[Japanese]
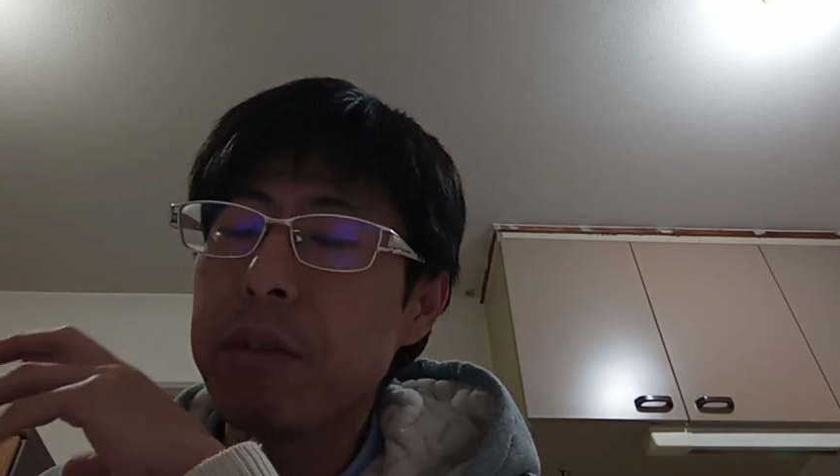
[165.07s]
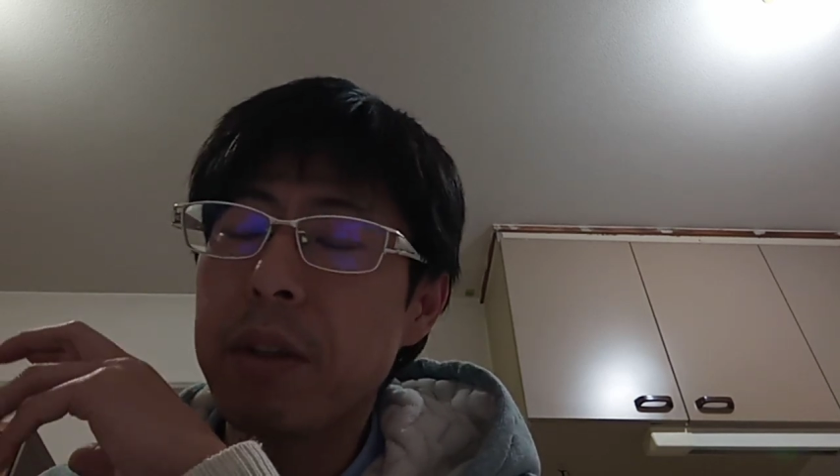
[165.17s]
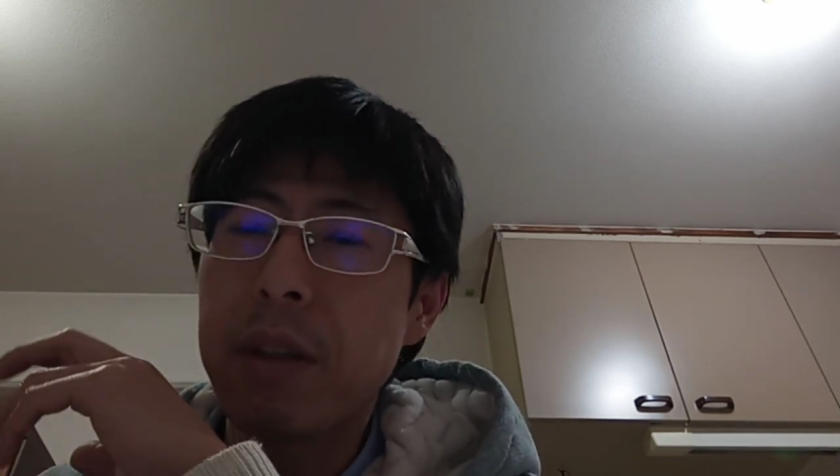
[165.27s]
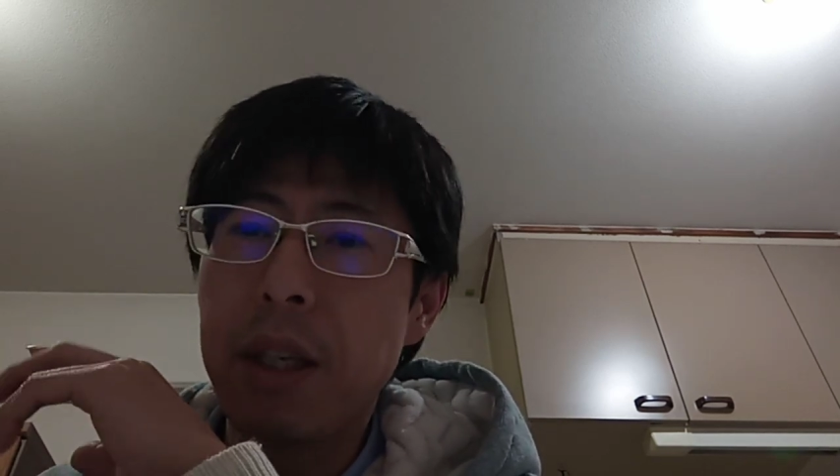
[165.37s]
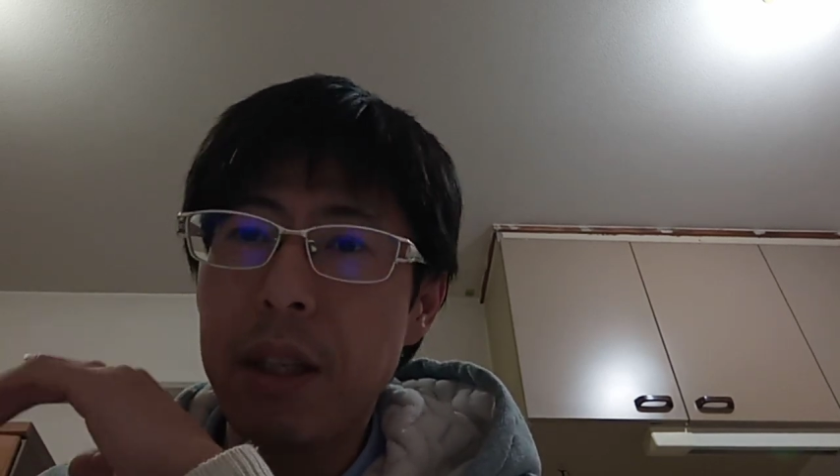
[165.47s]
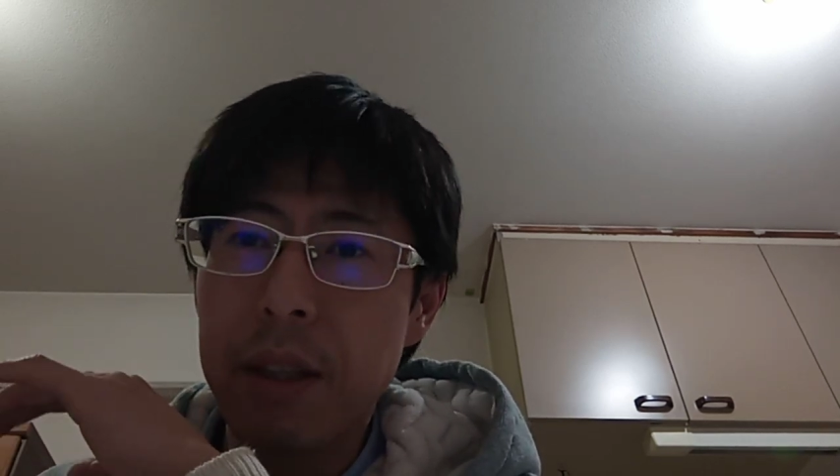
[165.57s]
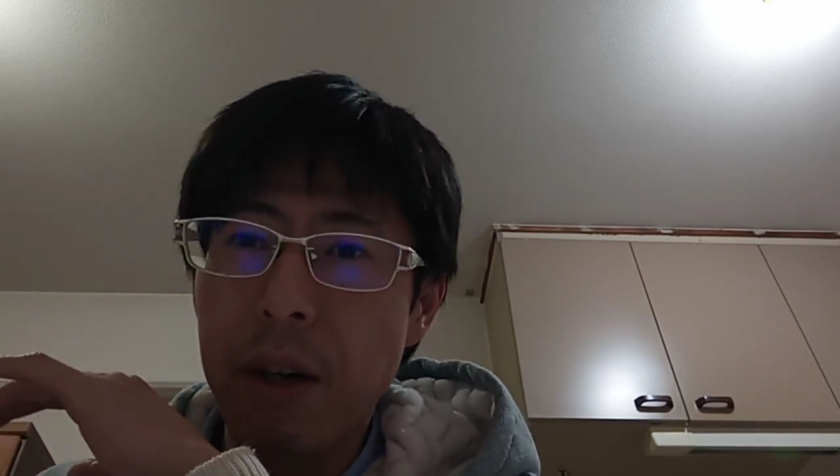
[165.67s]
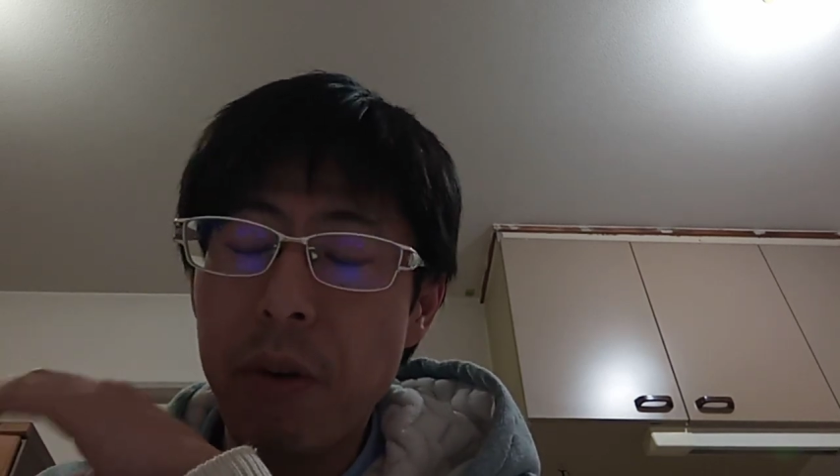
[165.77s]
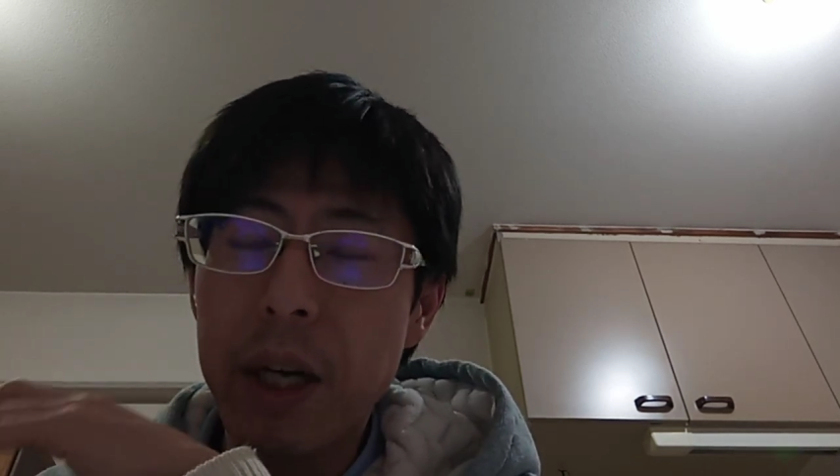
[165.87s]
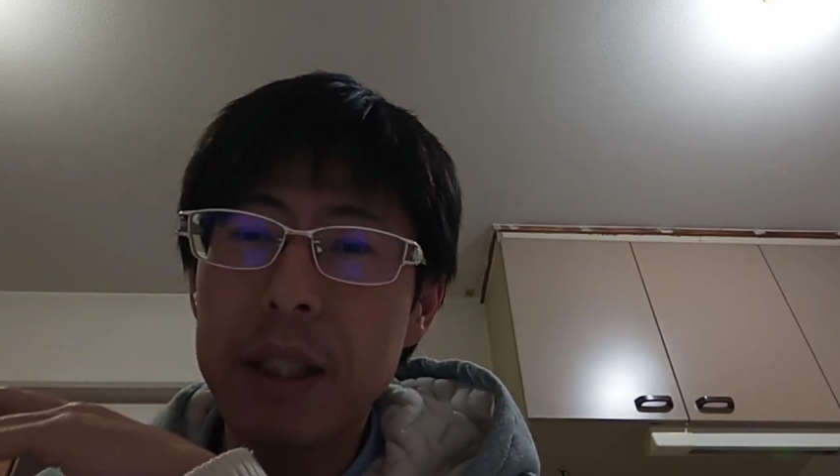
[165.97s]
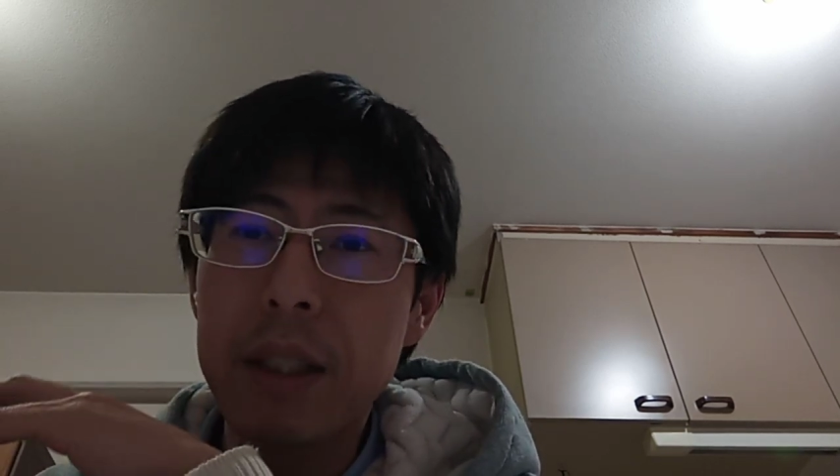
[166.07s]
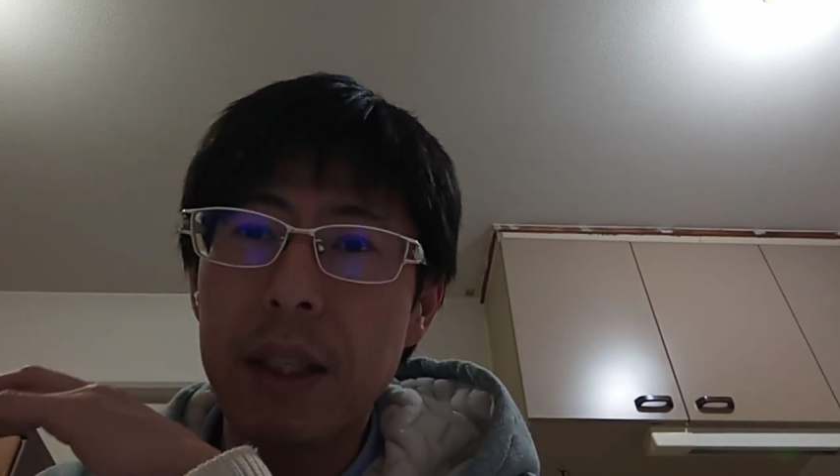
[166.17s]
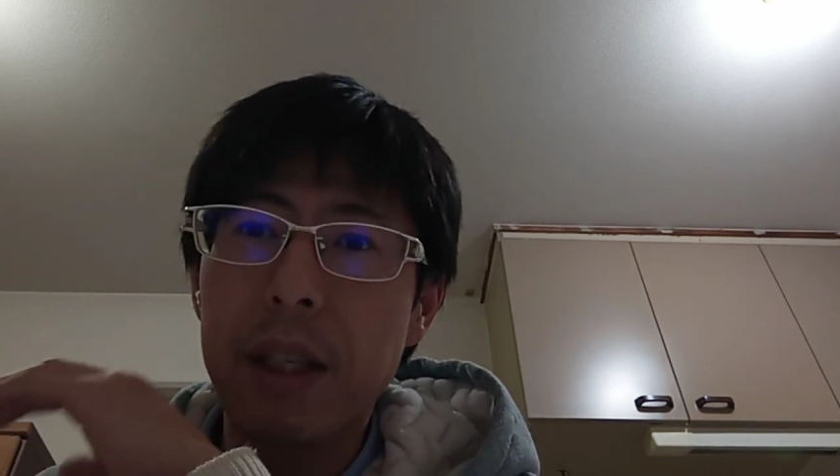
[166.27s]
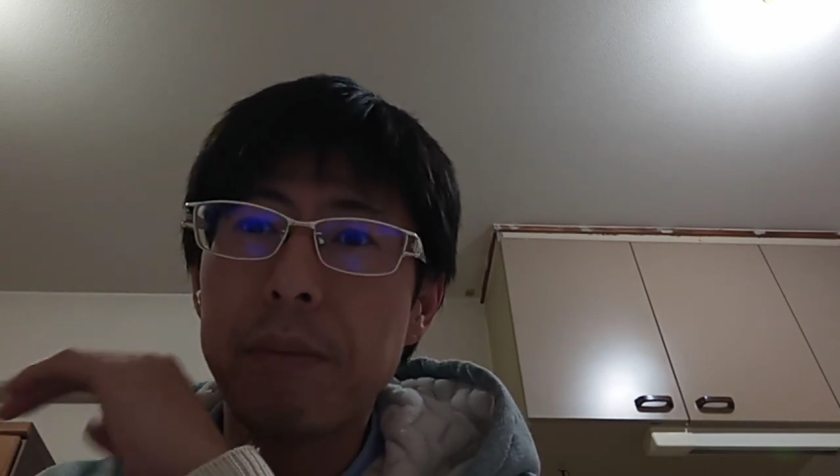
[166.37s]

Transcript: の筋肉がおかしになって、